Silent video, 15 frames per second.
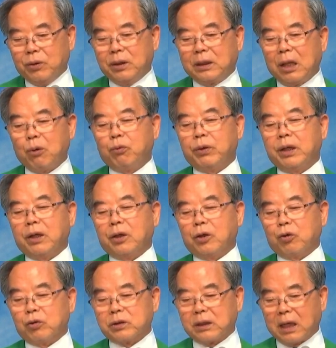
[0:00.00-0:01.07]
우리 대구에
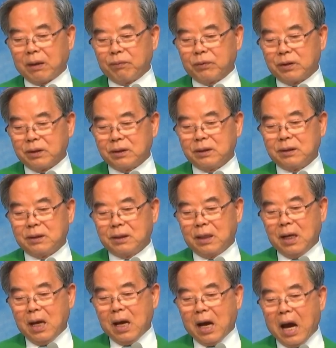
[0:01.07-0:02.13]
어려운 사람들,
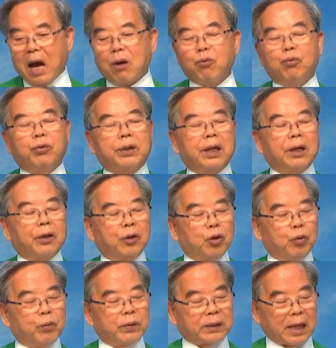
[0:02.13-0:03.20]
한국의
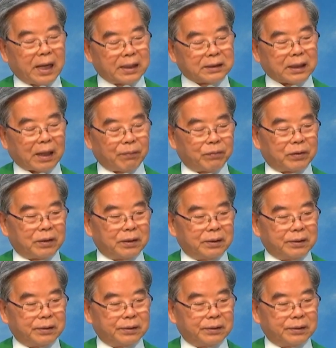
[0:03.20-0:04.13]
어려움을 당한 사람들,